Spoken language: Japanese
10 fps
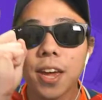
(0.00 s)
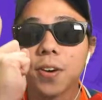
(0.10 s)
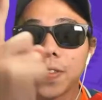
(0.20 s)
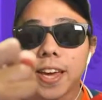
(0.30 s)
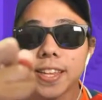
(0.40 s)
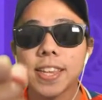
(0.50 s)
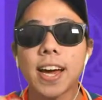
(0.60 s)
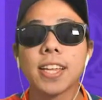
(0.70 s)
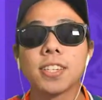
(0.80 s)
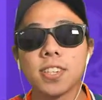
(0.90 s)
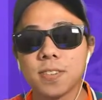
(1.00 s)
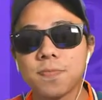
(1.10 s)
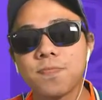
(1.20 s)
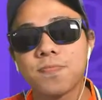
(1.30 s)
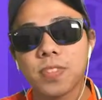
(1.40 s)
よねって話
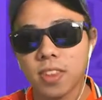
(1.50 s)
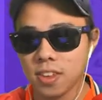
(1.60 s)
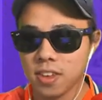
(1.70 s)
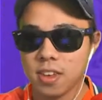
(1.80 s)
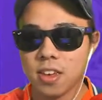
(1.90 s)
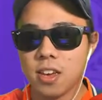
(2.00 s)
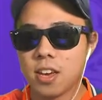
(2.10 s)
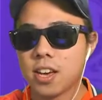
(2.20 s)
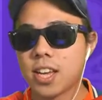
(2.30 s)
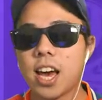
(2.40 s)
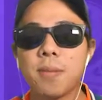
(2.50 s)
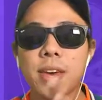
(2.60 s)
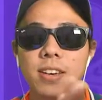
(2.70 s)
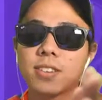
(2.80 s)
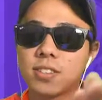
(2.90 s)

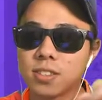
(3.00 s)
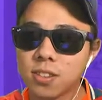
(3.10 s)
カメックス